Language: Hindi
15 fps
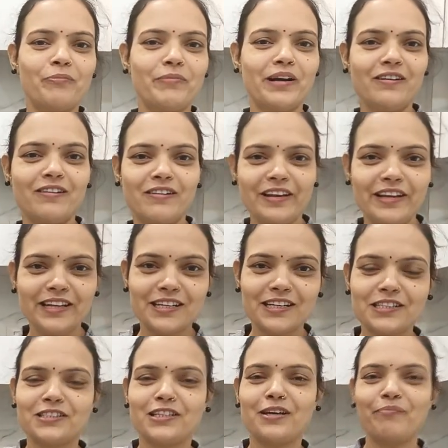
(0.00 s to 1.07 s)
होम एंड
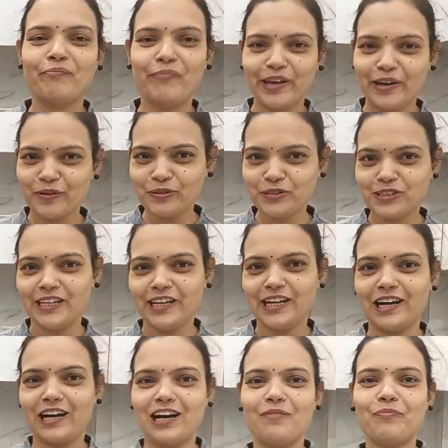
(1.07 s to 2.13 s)
लिंकर से मैं हूँ
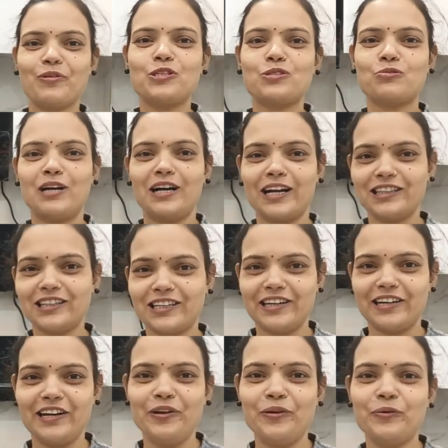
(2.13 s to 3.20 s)
श्रिया आपकी स्वागत
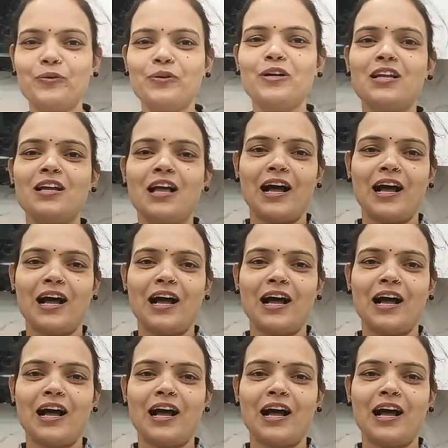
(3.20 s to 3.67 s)
कर रही हूँ